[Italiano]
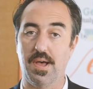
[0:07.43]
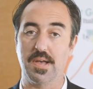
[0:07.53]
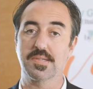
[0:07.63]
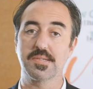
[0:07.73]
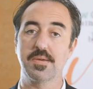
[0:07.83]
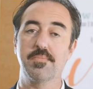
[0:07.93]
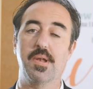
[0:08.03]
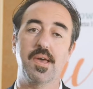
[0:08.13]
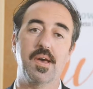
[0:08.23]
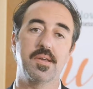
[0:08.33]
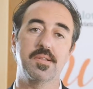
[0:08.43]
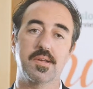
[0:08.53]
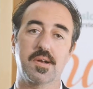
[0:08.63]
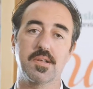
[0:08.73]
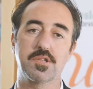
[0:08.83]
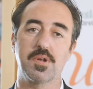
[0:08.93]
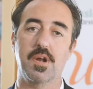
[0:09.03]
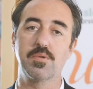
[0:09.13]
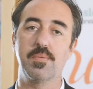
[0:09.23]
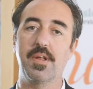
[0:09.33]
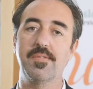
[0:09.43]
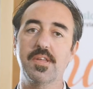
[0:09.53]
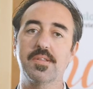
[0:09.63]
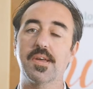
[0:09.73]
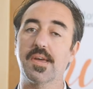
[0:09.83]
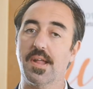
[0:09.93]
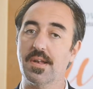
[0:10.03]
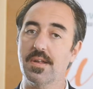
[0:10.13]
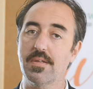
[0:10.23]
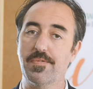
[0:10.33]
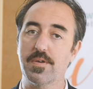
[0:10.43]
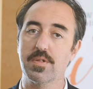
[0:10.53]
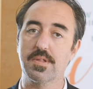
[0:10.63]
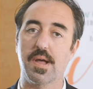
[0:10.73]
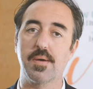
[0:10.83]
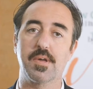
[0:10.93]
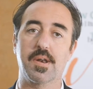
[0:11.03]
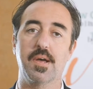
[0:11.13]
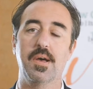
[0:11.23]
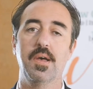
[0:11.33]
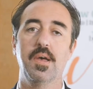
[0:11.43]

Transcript: Assemblea Internazionale 2020, grande difficoltà per eh,